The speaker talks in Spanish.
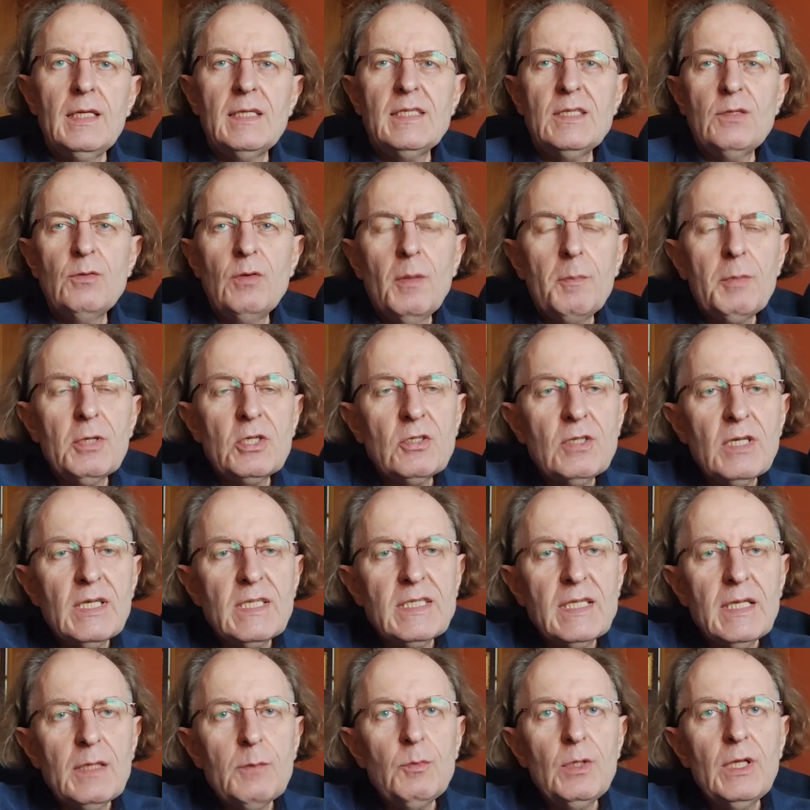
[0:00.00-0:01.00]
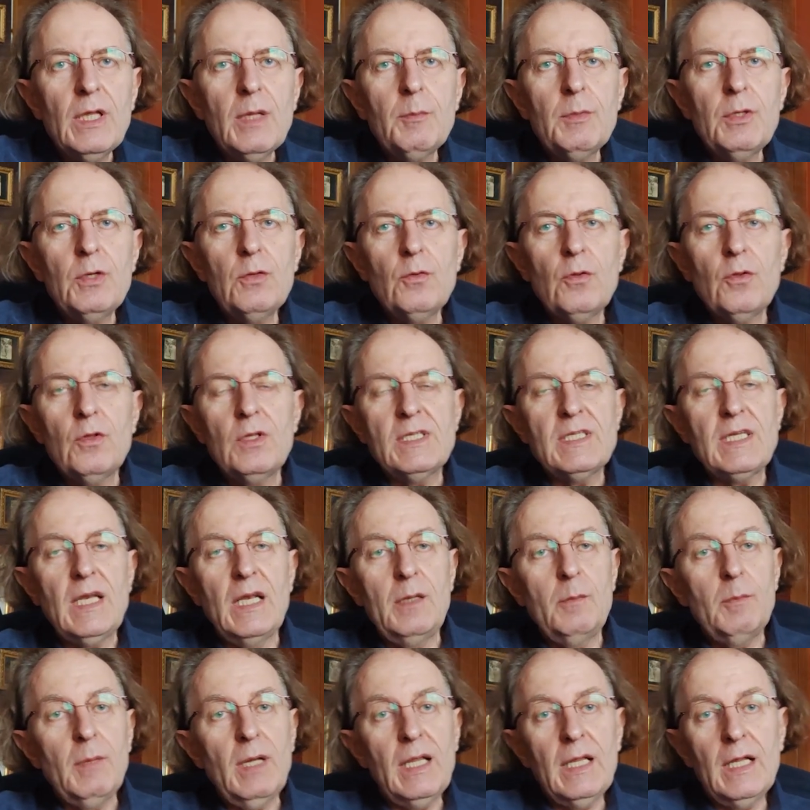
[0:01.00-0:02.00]
Si una persona está muy a menudo
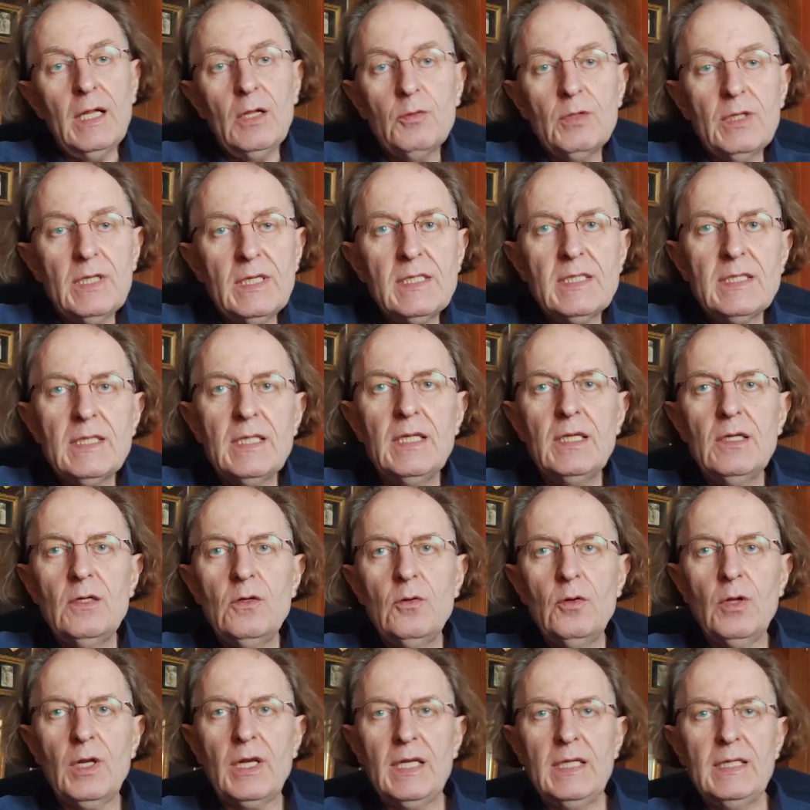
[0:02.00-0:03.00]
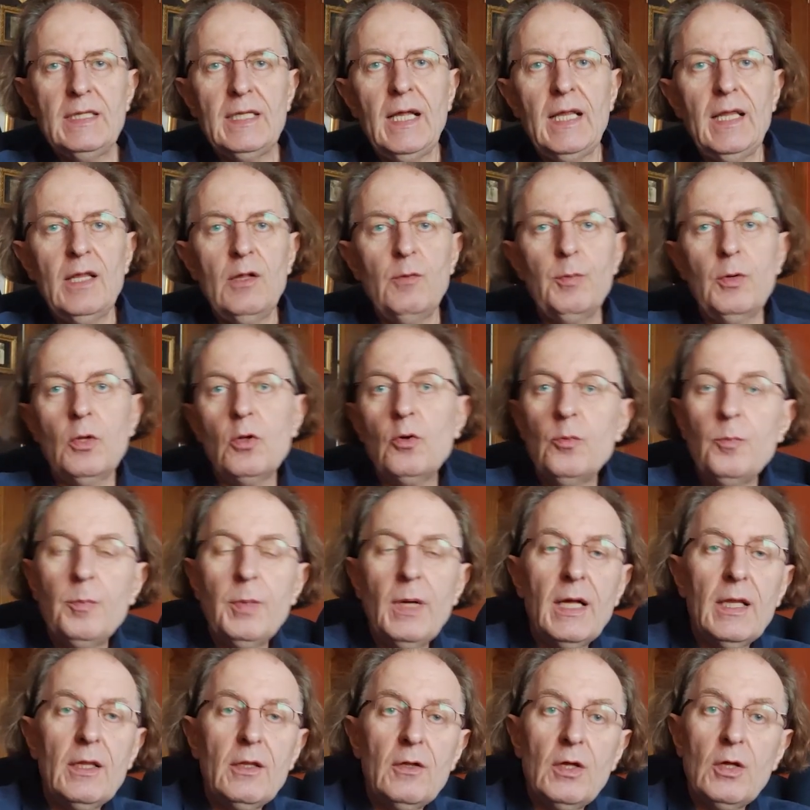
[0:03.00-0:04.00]
desanimada o triste o irritada o
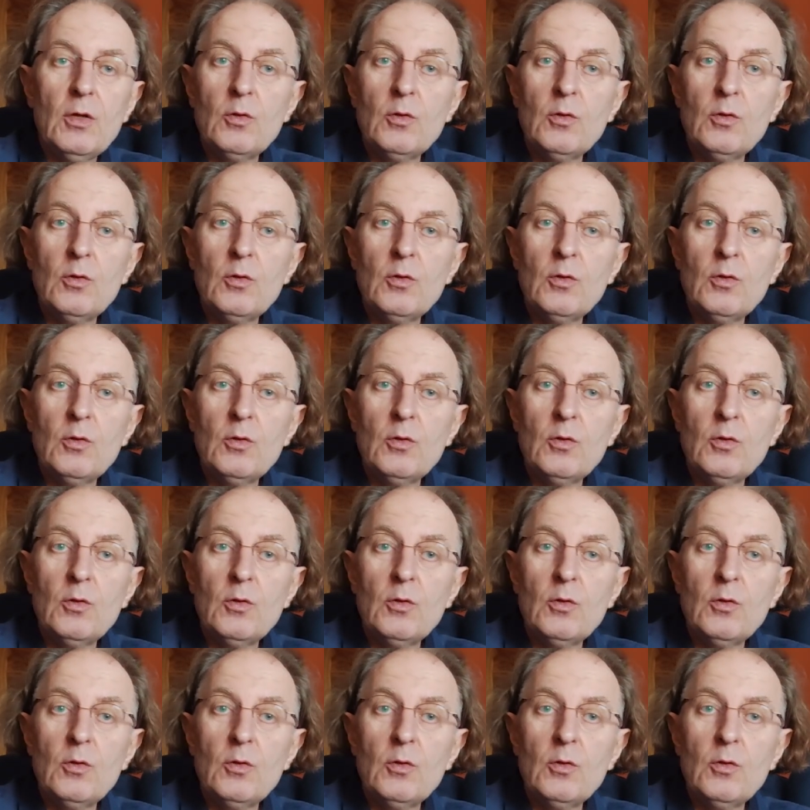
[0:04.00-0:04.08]
preocupada o